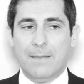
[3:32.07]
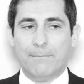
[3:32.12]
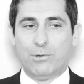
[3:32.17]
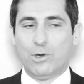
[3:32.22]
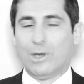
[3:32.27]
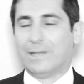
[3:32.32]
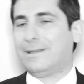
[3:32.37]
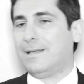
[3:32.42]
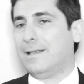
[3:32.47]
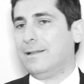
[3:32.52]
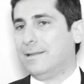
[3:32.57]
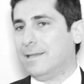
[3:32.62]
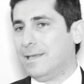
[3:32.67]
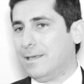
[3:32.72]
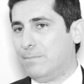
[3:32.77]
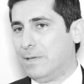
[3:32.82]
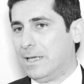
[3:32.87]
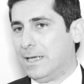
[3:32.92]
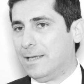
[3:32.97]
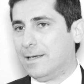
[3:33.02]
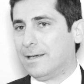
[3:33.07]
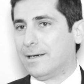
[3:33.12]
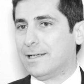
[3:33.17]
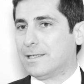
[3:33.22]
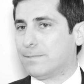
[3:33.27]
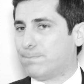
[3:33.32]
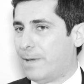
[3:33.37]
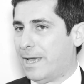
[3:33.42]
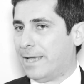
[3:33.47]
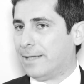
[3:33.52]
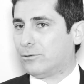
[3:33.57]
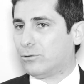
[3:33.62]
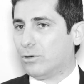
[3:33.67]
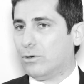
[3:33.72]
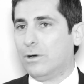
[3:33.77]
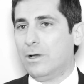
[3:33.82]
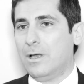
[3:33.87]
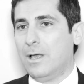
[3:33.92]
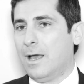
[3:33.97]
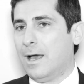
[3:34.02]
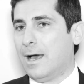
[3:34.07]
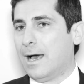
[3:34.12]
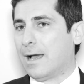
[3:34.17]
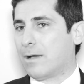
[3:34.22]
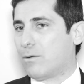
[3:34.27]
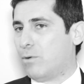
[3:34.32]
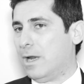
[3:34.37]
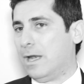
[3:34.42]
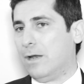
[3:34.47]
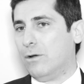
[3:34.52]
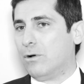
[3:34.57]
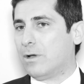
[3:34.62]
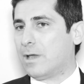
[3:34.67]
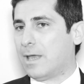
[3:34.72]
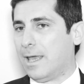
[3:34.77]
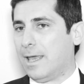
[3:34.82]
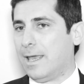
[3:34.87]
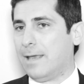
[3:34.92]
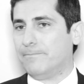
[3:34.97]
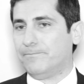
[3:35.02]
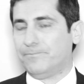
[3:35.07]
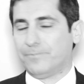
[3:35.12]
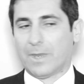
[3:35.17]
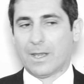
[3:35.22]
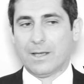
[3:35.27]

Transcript: più attendibili rispetto a quello che